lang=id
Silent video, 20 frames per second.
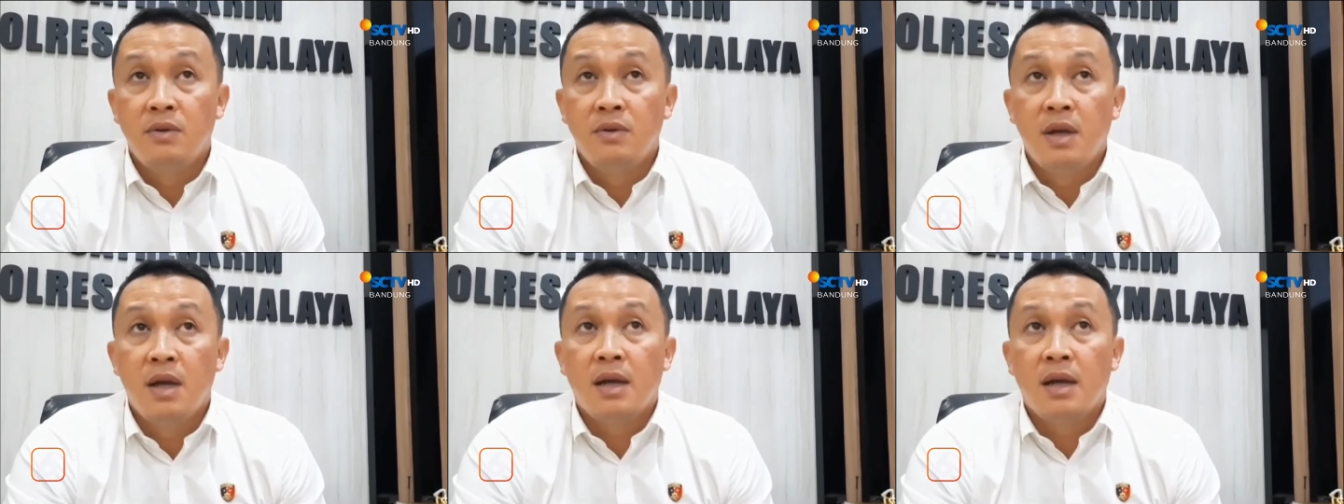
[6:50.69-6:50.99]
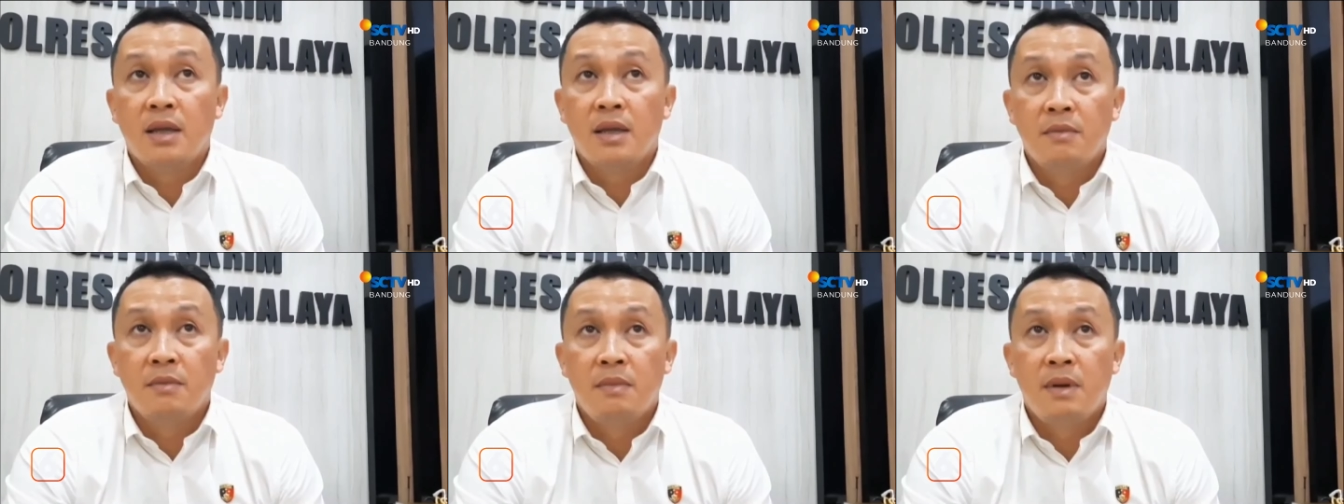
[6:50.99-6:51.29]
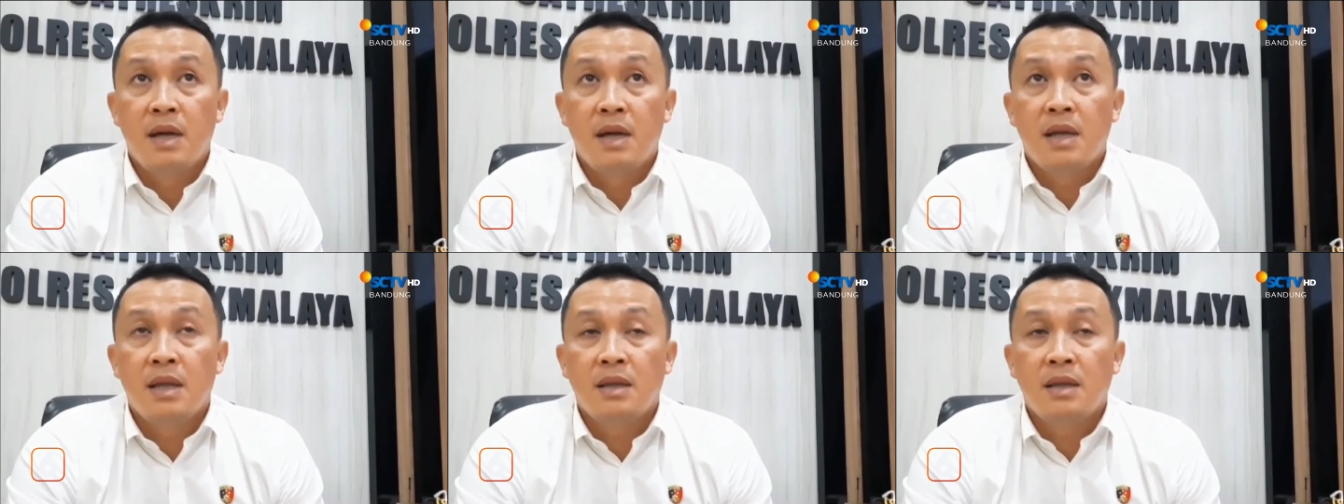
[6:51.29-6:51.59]
diduga
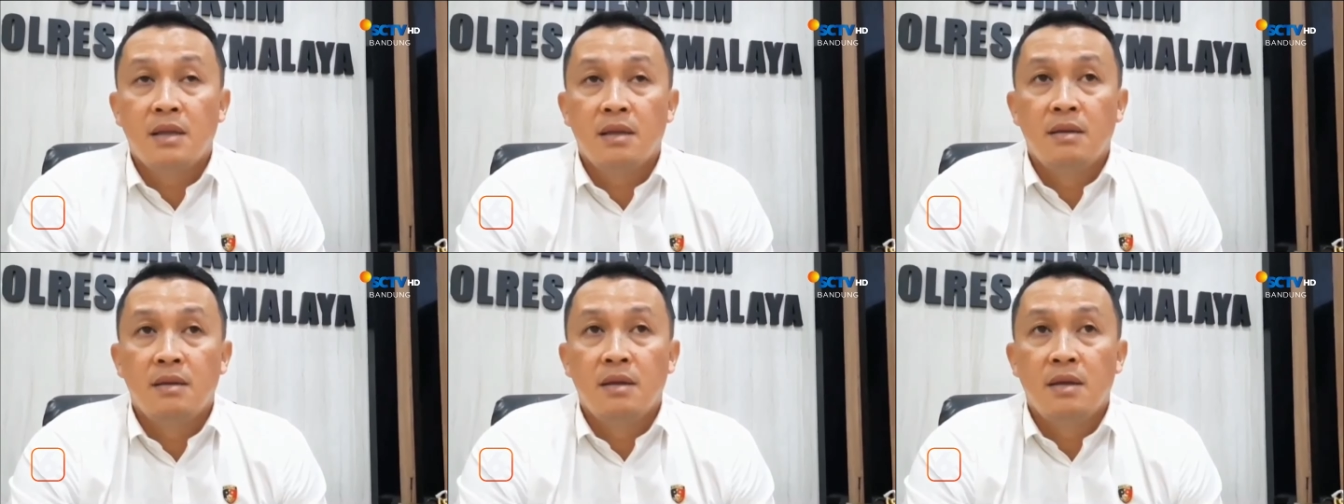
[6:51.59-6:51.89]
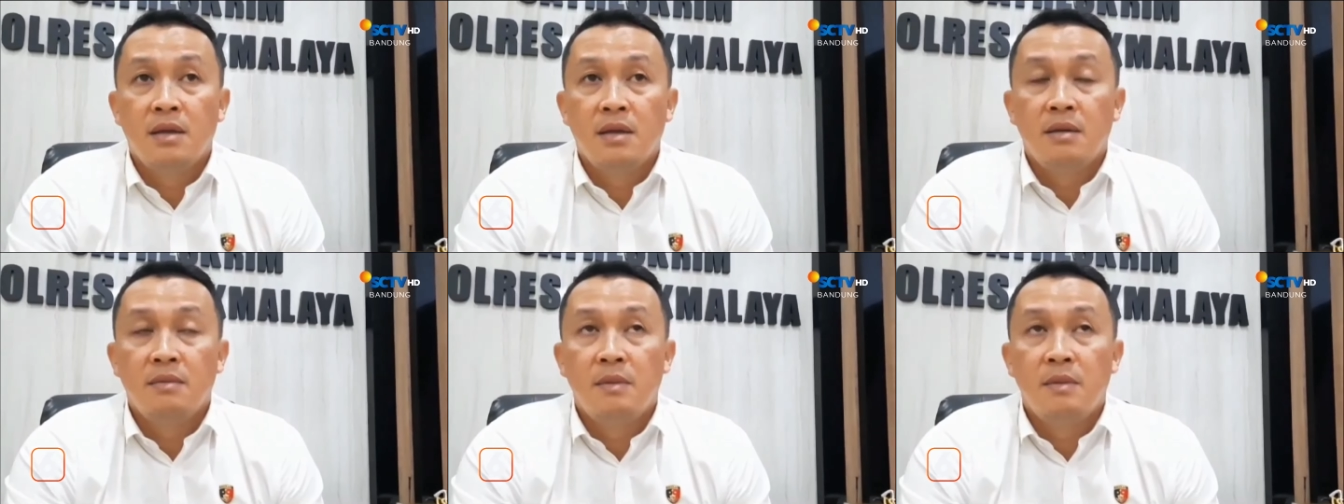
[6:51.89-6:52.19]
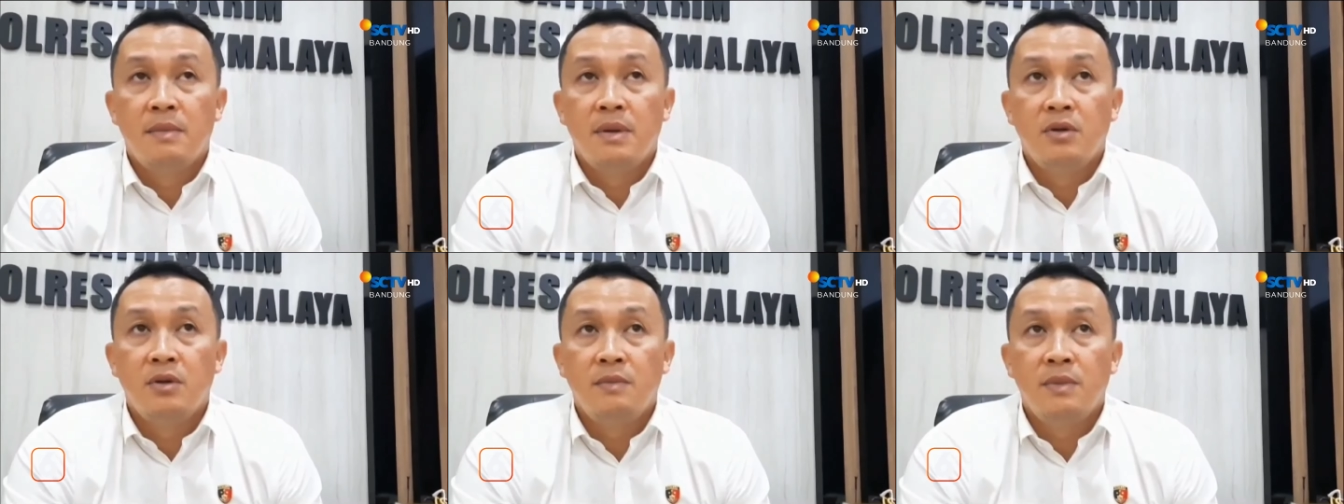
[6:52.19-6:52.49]
akibat e,
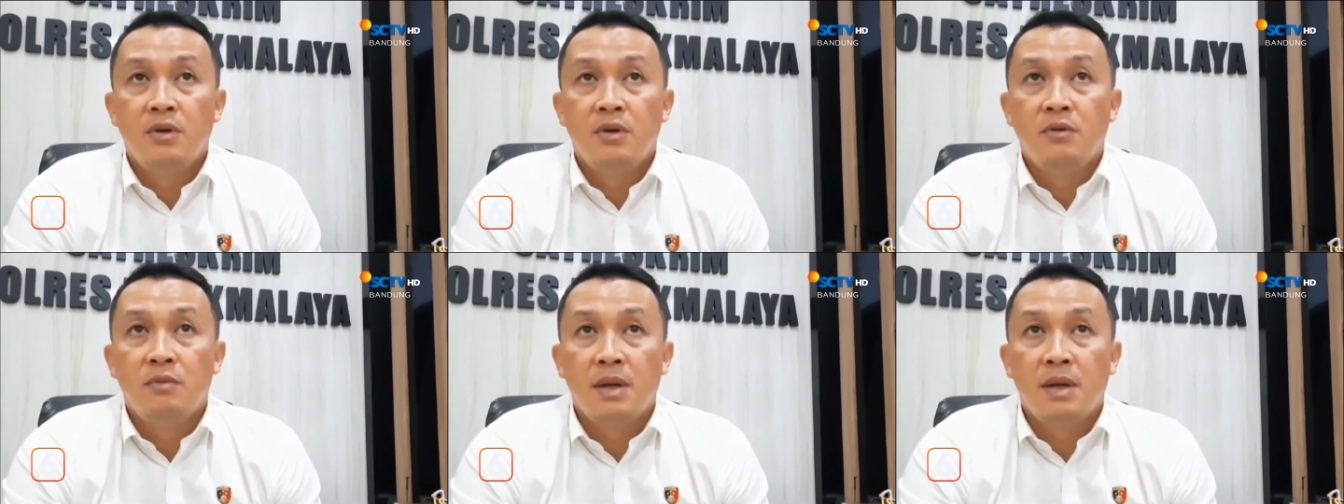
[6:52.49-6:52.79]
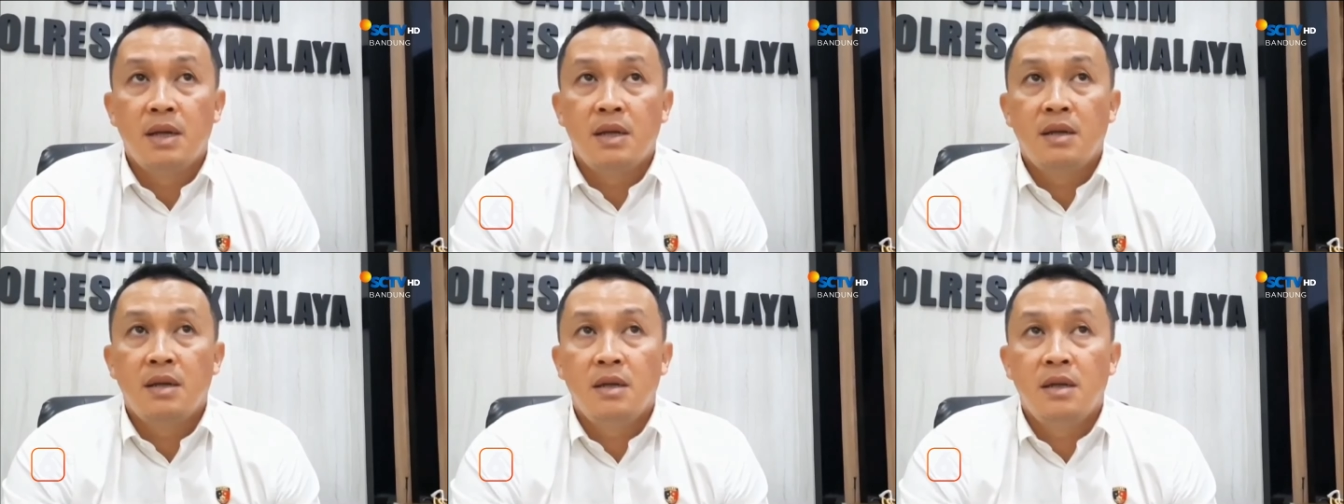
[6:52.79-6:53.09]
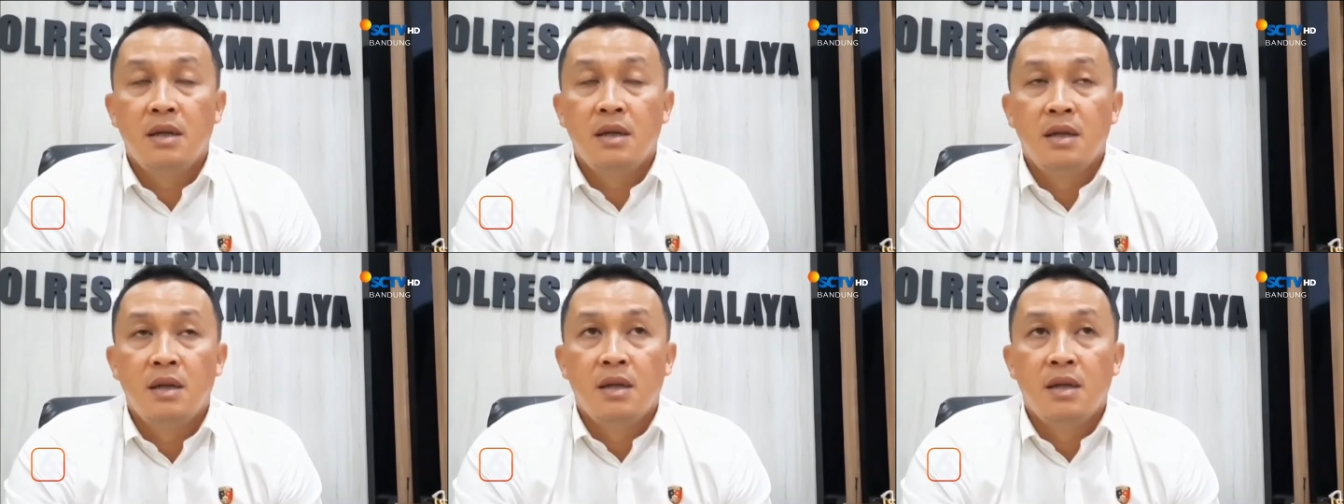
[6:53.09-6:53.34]
meminum minuman